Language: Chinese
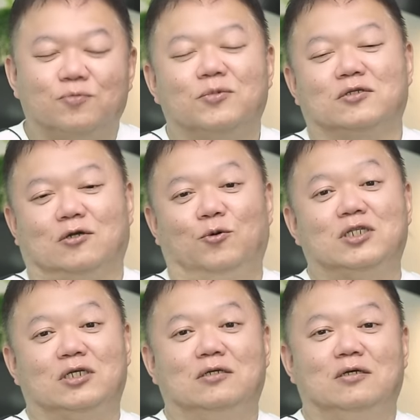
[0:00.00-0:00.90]
就没有这个问
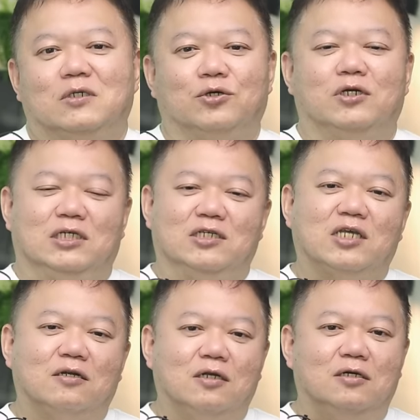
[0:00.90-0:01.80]
题。所以以
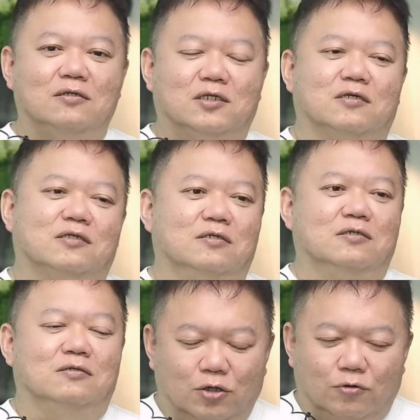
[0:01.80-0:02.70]
上呢，这个
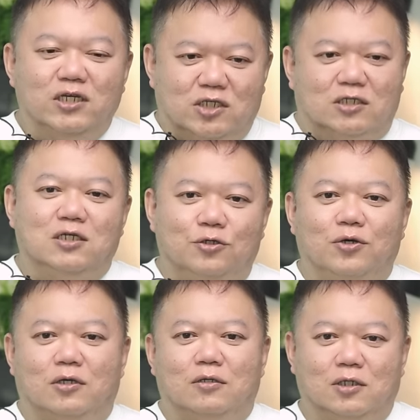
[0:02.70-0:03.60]
是农历十一
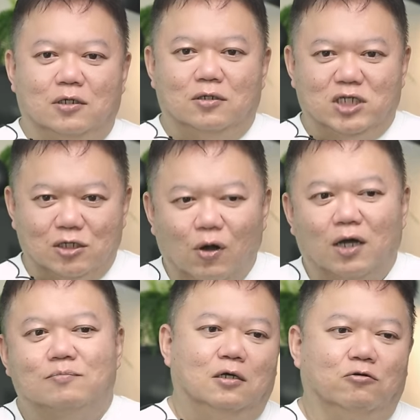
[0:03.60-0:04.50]
月的情
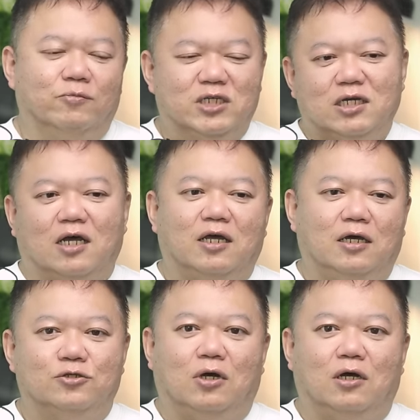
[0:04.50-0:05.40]
况。我们接下
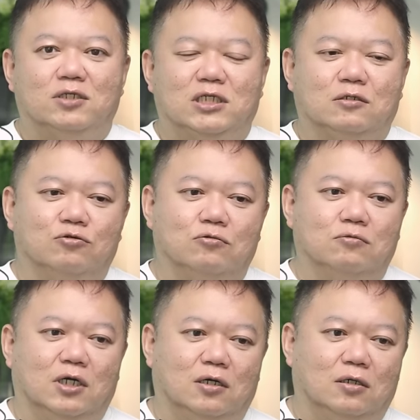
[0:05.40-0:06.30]
来就要进
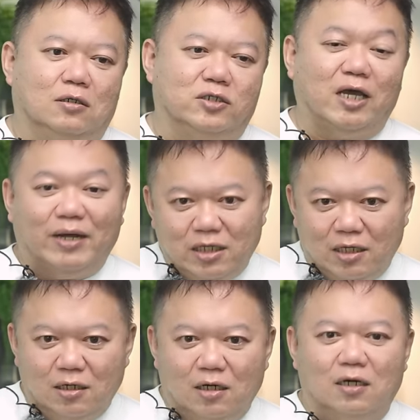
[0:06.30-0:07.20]
入了下半
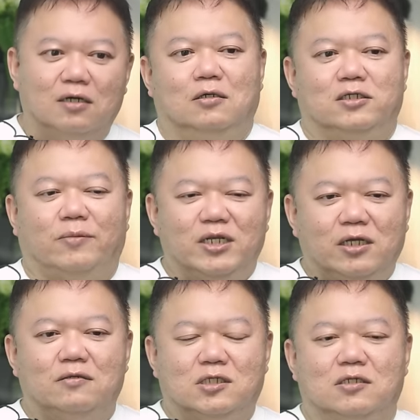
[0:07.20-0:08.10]
年了。下半
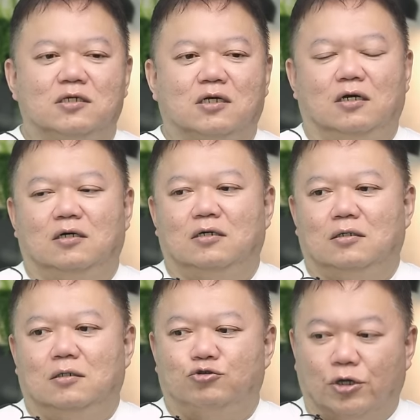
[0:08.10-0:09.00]
年是一
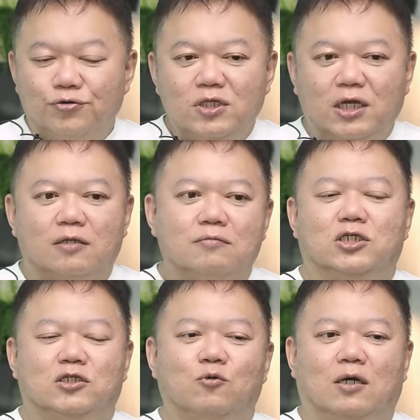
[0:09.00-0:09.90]
个转运年，
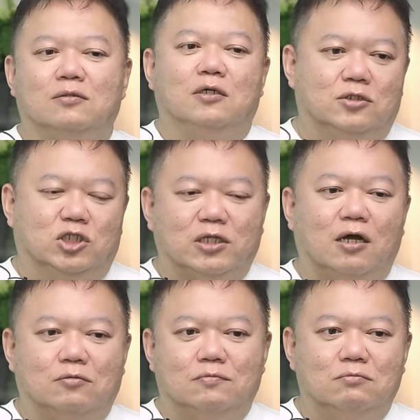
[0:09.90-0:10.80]
希望知
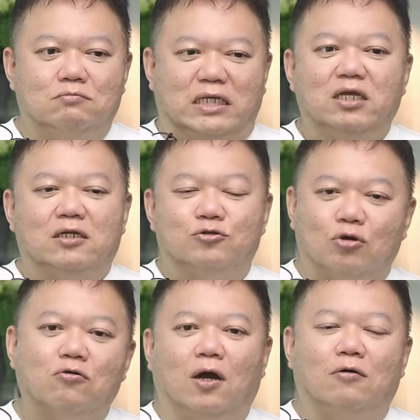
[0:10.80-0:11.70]
道明年的
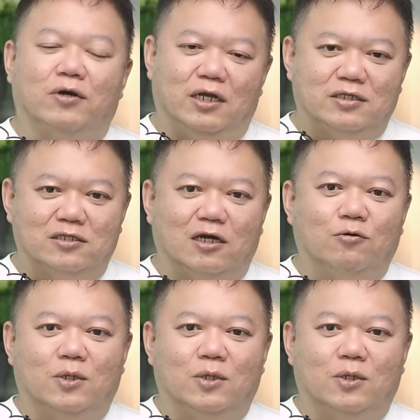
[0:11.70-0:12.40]
状况，欢迎来参加我